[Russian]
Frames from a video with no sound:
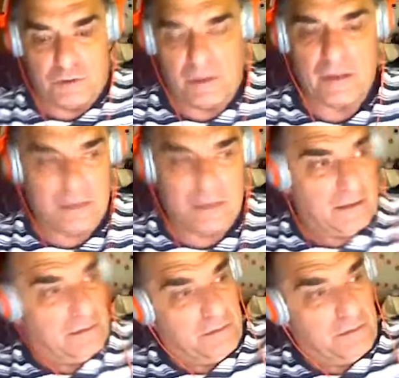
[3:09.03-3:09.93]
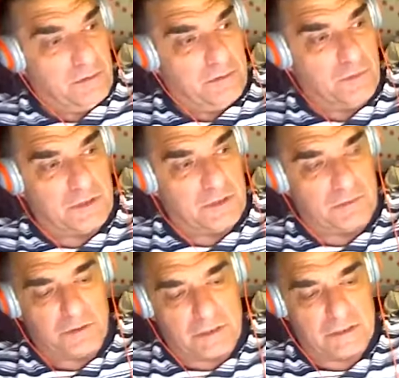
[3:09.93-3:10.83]
Как-то, вот, может, вы
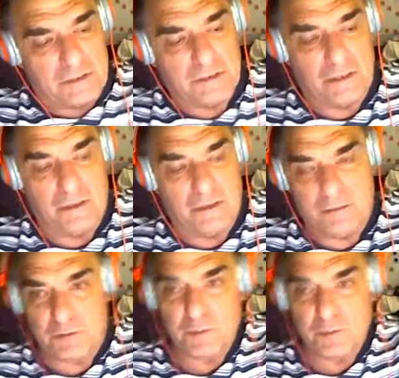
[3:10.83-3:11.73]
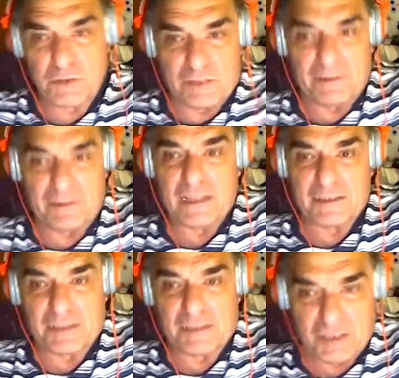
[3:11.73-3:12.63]
тоже слышали. Потому что
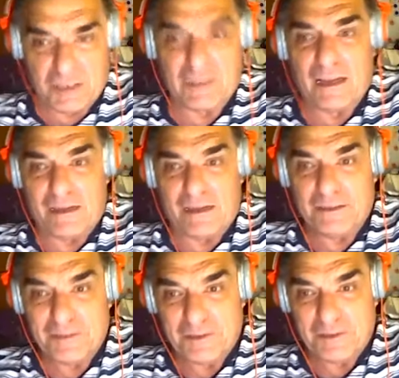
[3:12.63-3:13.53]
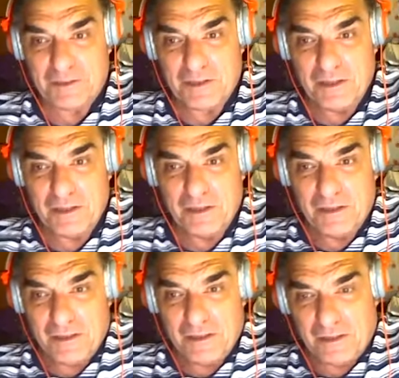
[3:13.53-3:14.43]
12 считали.
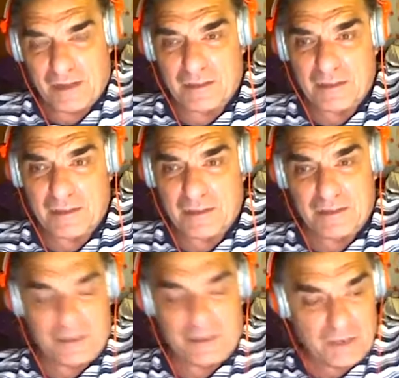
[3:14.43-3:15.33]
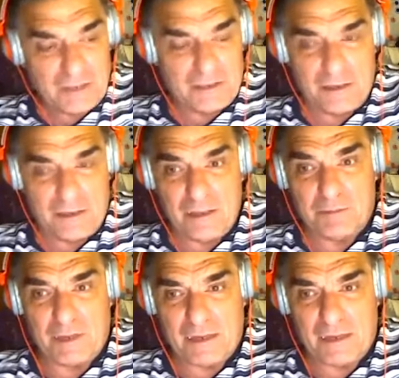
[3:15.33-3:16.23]
Когда-то Хаджа средин
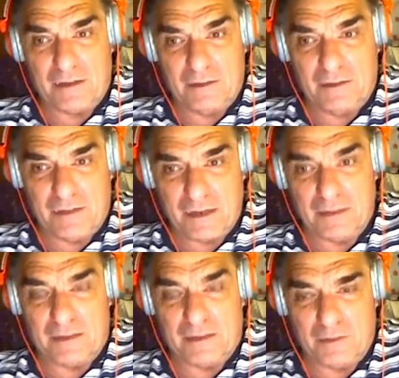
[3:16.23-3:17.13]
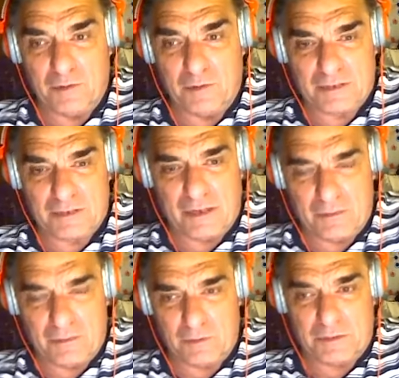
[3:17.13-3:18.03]
поехал на рынок. Ему сказали,
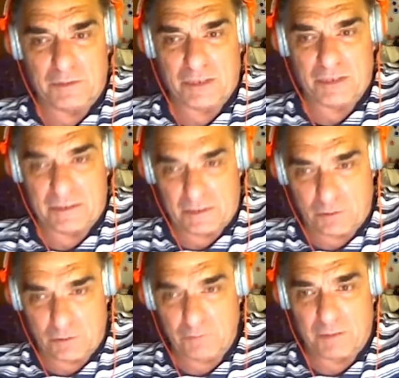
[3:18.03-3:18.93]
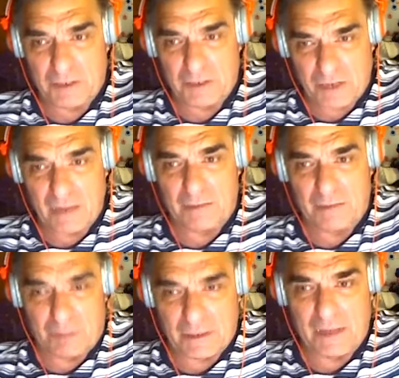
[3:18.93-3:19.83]
вот тебе шесть ослов, поезжай и
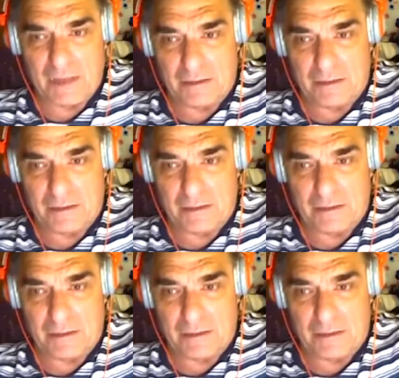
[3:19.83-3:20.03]
продай их.